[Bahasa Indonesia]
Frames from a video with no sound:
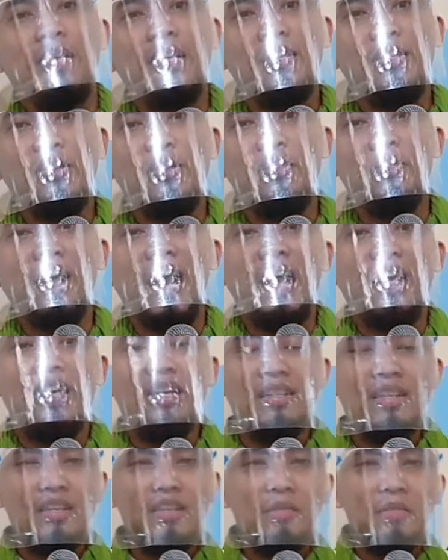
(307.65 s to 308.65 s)
mencium
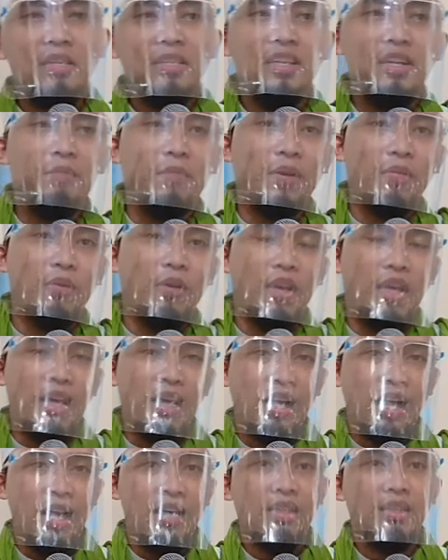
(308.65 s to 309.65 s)
kaki saja masih
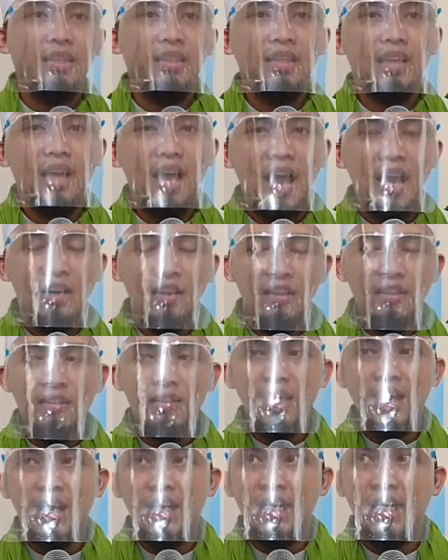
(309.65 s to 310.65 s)
diperbolehkan
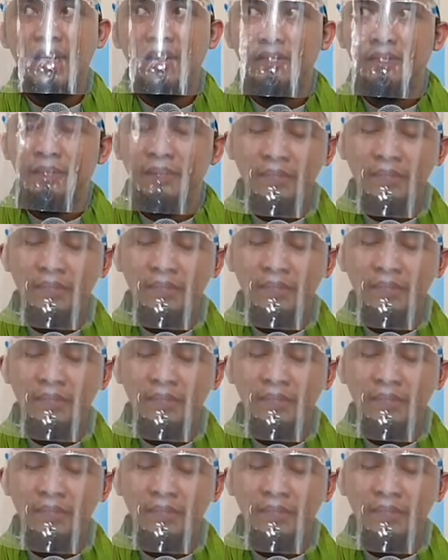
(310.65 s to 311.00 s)
hadisnya ada.